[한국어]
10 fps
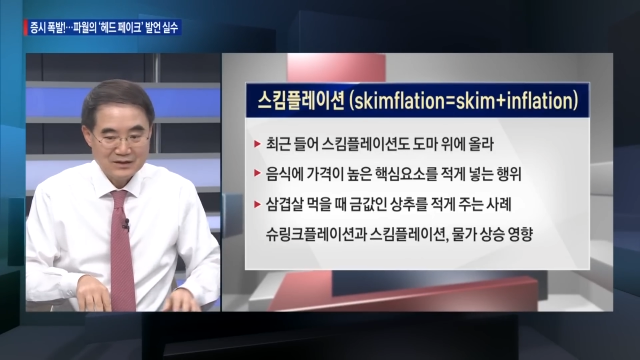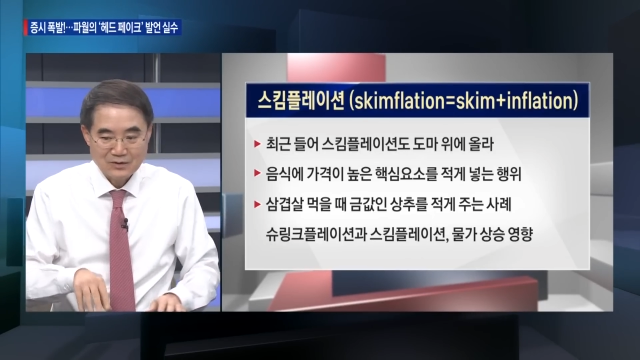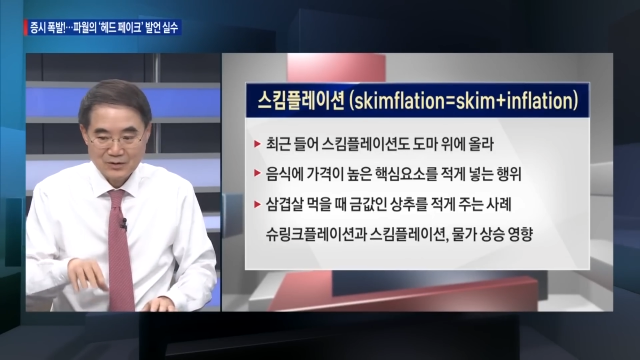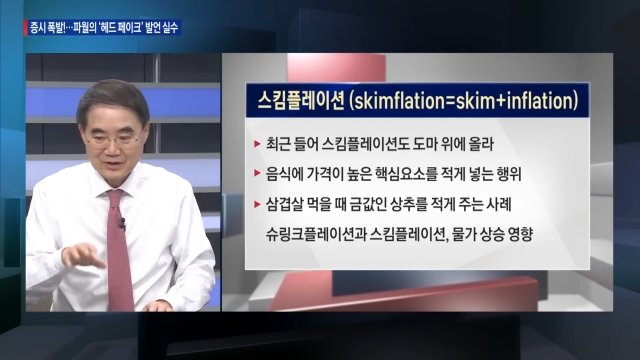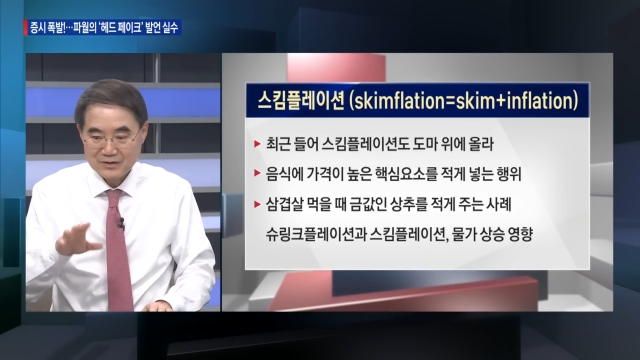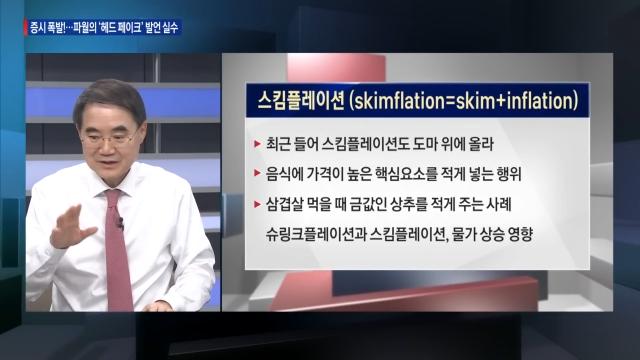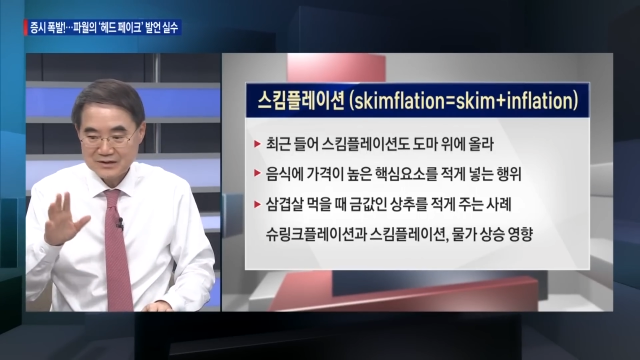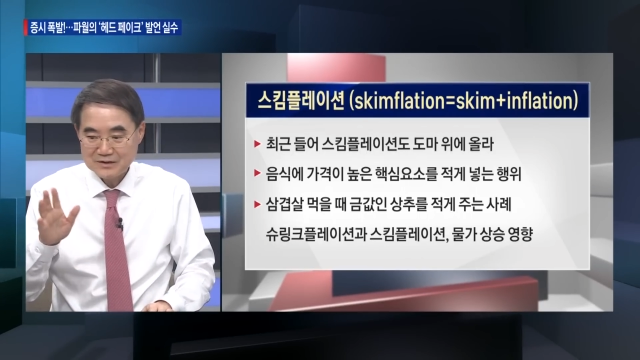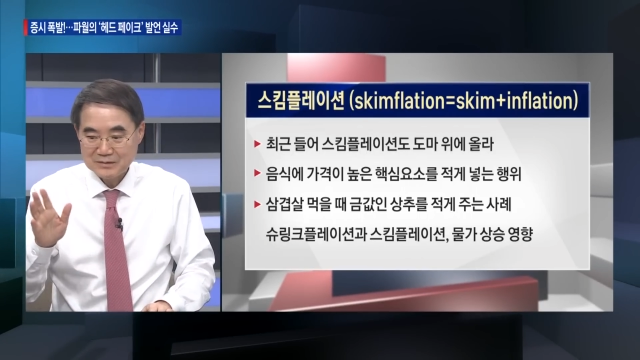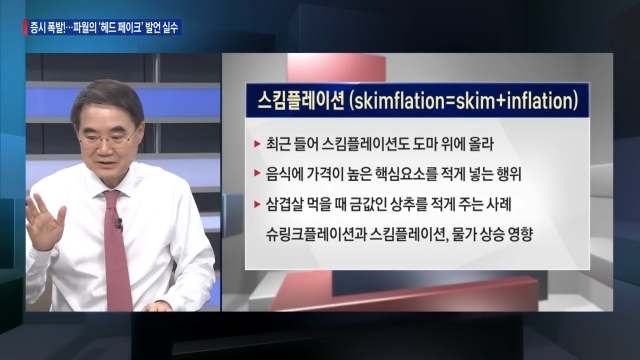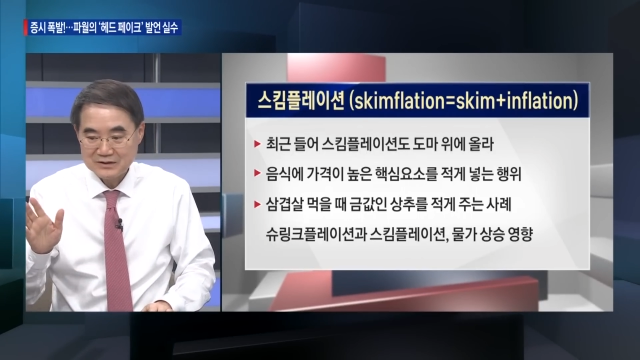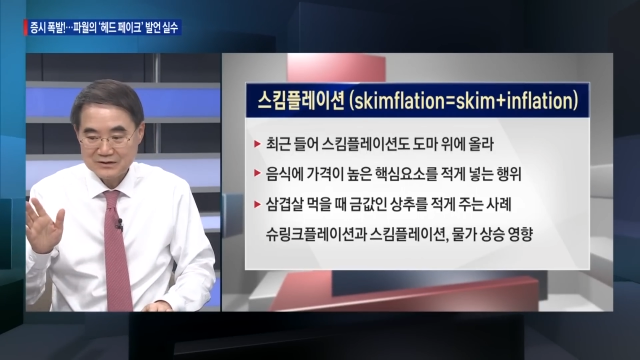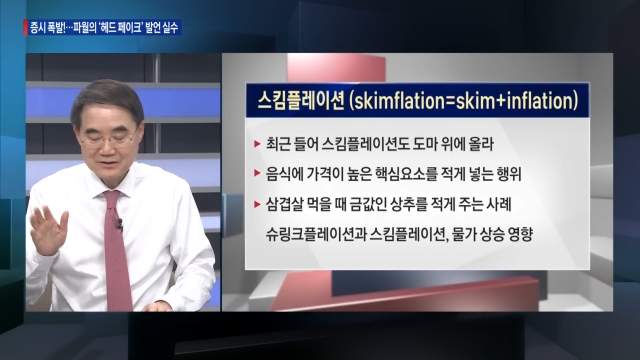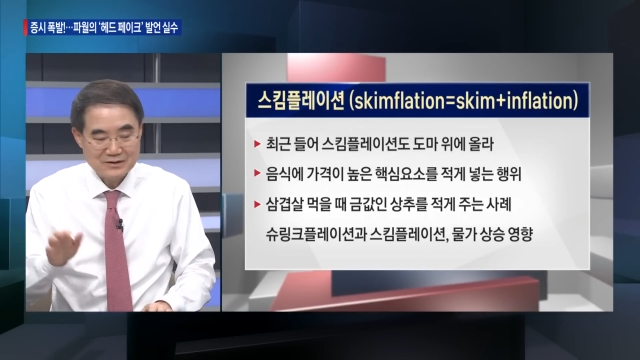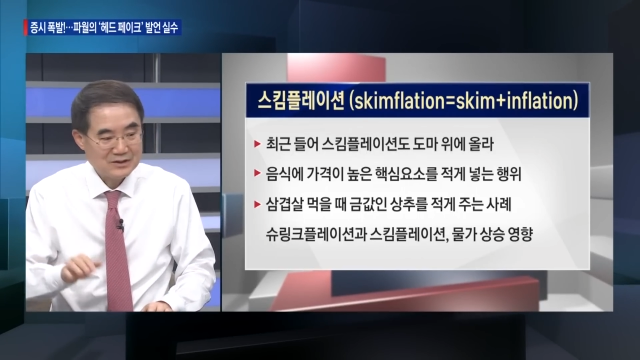오레오 과자를
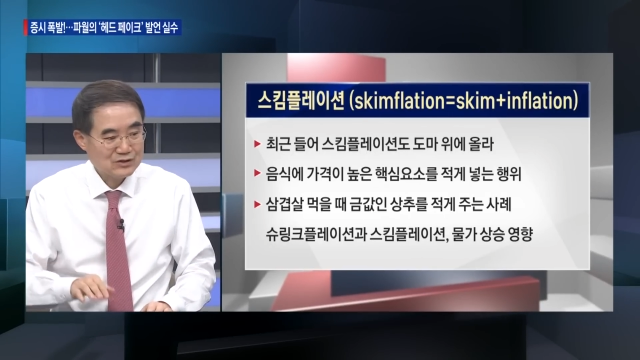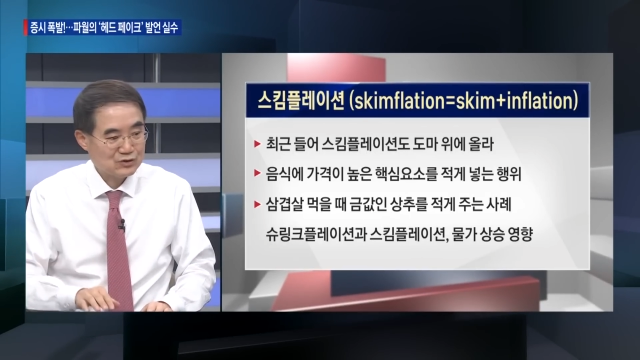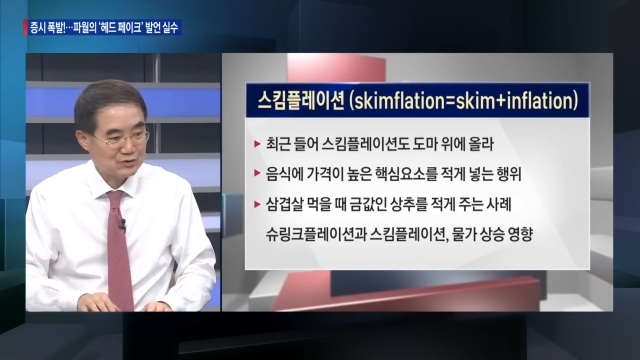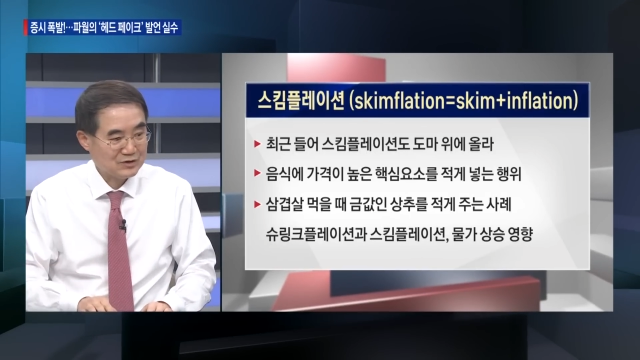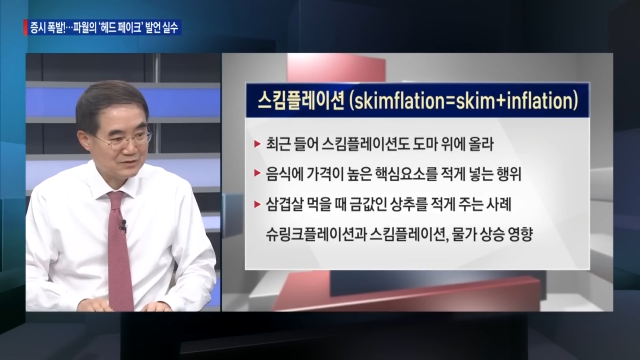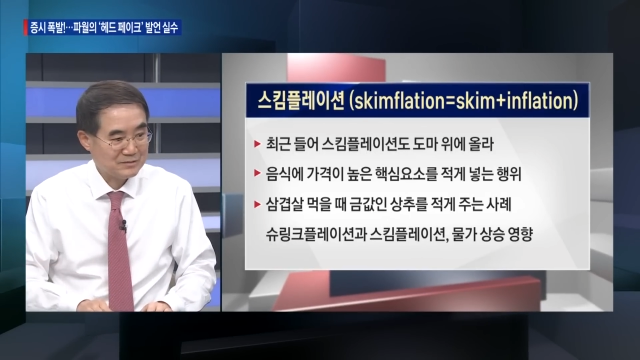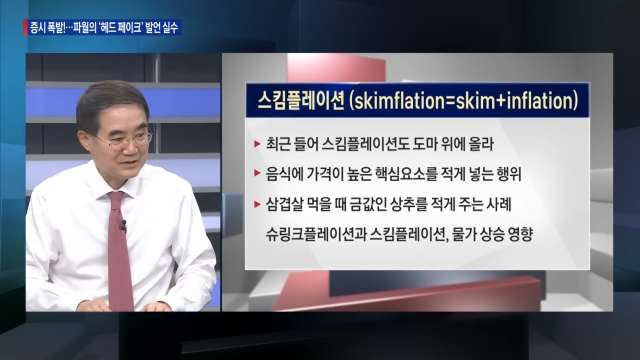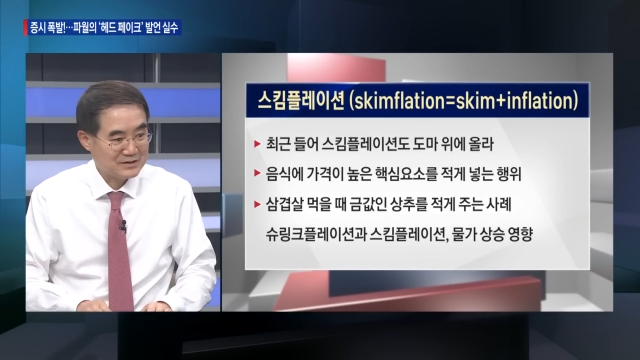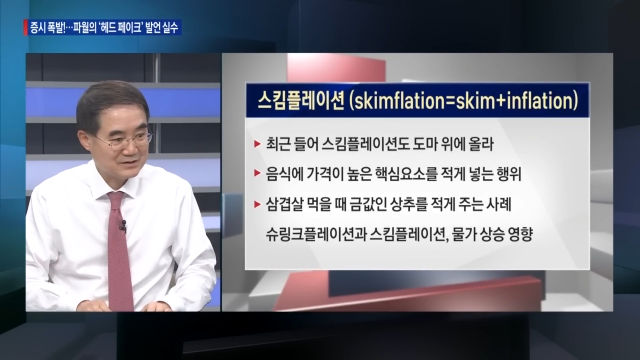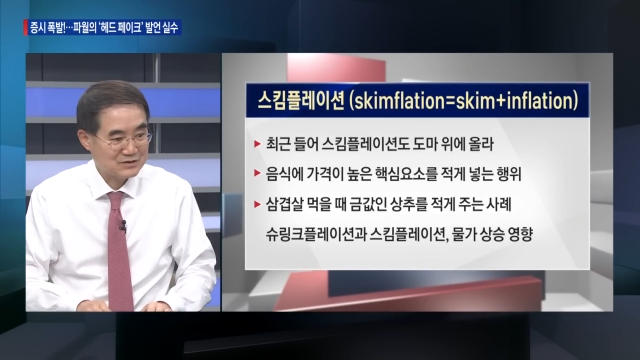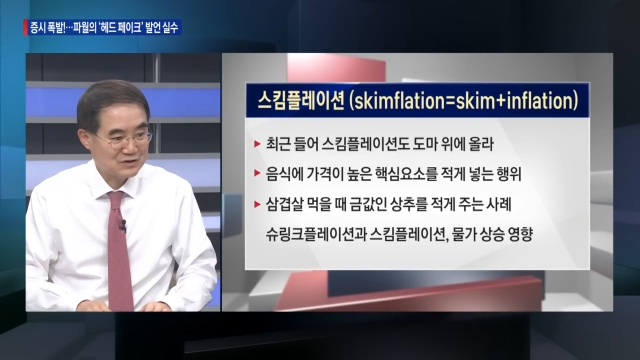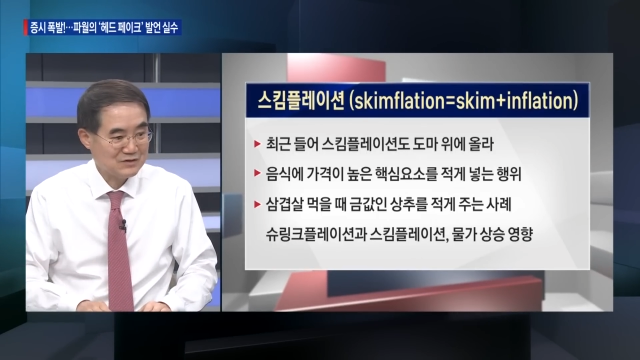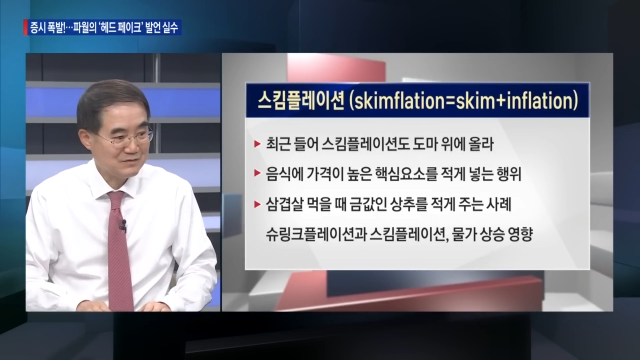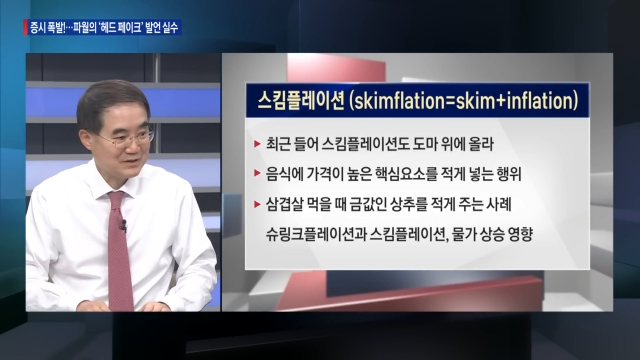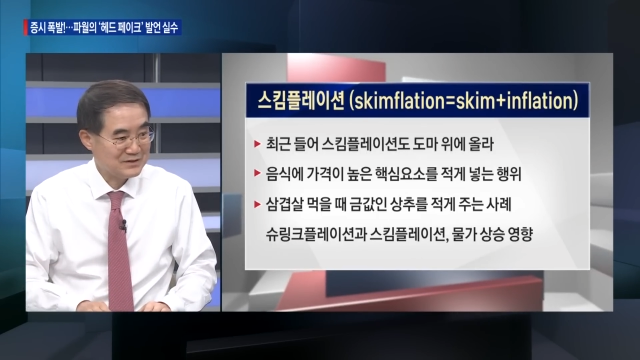비틀어서 슈링크 프레이스,
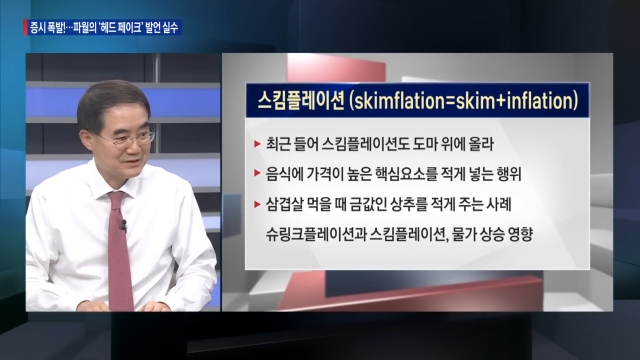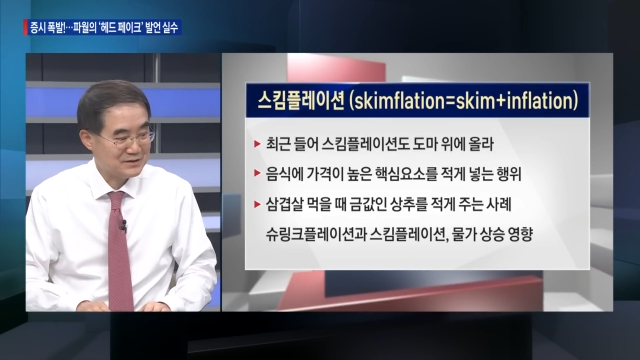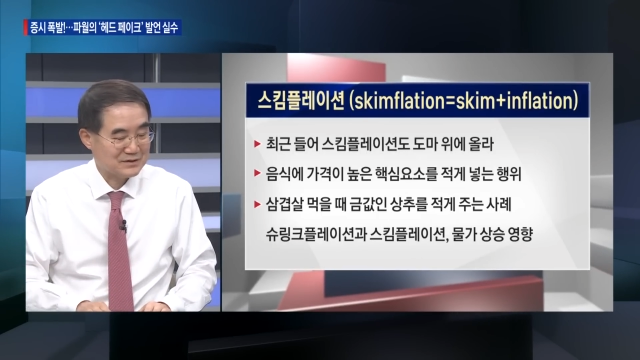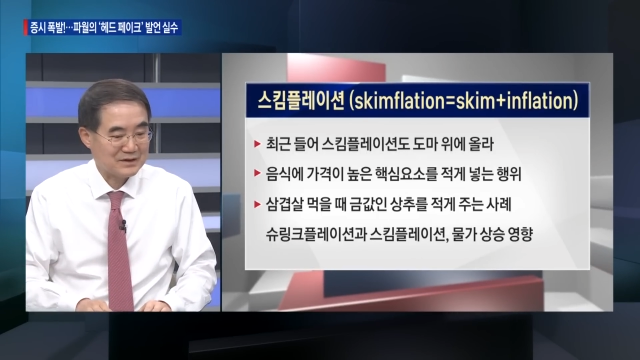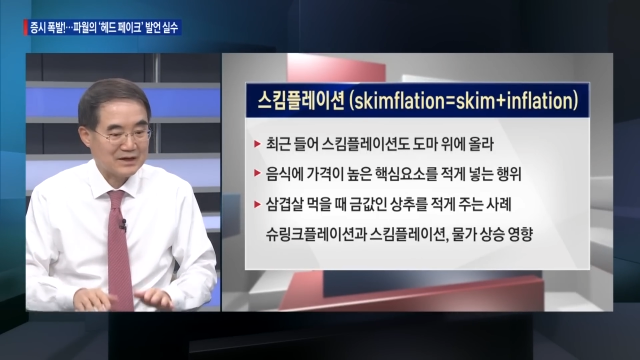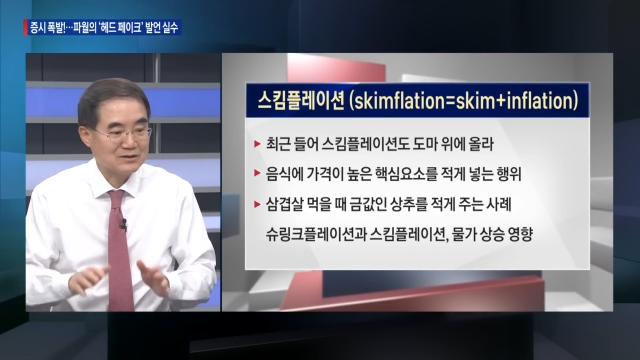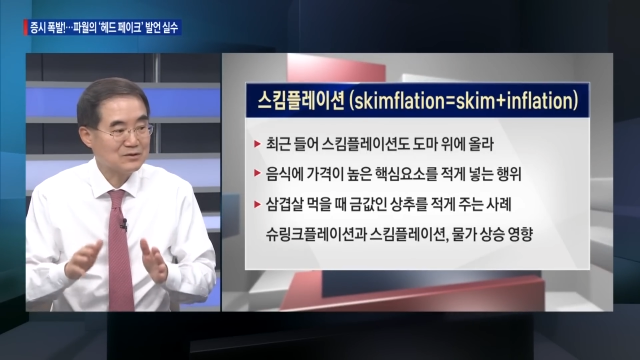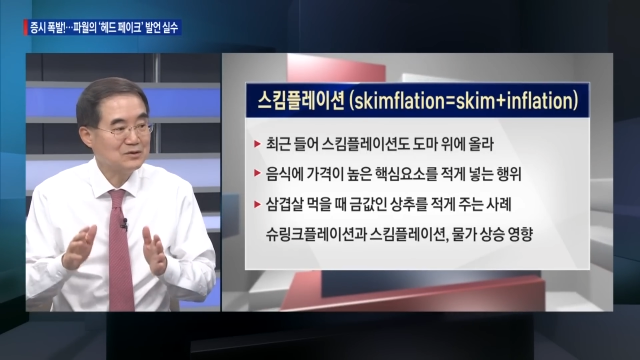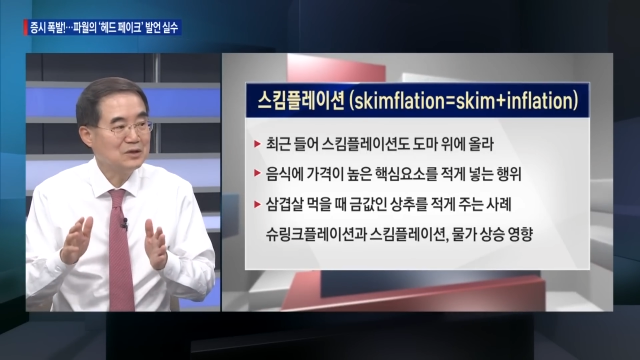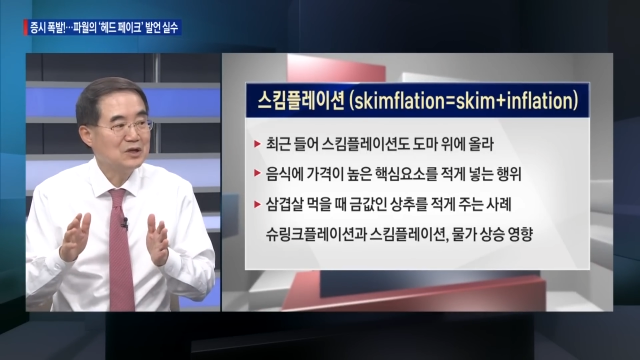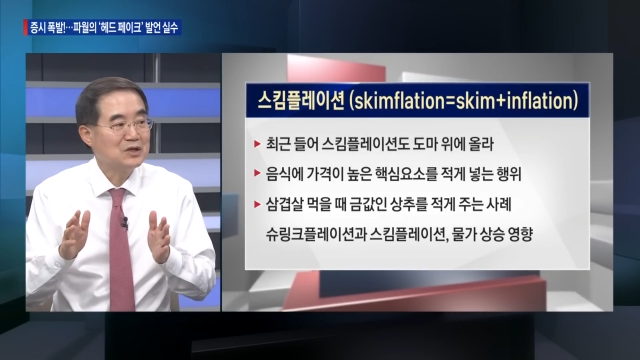스킨 프레이스에서 아직도